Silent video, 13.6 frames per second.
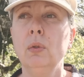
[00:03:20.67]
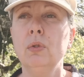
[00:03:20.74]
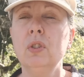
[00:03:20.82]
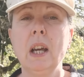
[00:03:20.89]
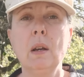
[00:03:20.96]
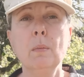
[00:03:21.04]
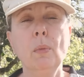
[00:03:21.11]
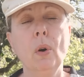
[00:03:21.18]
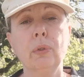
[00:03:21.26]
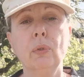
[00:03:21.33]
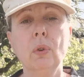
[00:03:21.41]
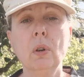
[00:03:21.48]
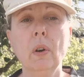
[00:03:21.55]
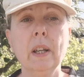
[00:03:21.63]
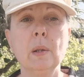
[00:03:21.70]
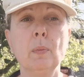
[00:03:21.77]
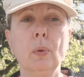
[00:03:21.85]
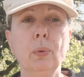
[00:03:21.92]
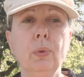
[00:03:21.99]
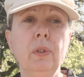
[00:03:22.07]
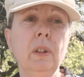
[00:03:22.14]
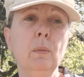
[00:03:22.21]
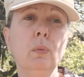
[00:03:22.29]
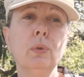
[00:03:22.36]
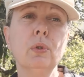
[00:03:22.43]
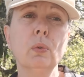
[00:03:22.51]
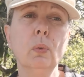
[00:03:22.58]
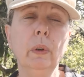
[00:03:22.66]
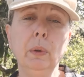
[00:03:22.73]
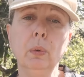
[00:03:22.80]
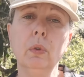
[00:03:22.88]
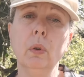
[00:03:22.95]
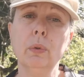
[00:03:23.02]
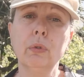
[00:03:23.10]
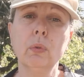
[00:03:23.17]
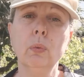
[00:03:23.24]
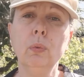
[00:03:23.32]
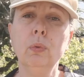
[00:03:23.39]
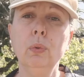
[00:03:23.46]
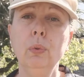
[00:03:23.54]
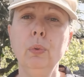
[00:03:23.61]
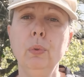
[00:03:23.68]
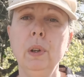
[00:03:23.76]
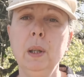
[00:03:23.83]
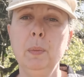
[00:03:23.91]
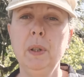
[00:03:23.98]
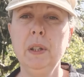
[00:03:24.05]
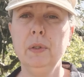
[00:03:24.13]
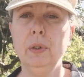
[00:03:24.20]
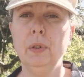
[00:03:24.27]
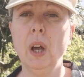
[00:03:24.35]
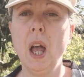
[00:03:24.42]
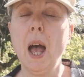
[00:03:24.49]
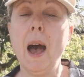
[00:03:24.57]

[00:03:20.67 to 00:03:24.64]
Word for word: que chaque morceau corresponde aux émotions et aux tensions de l'épisode.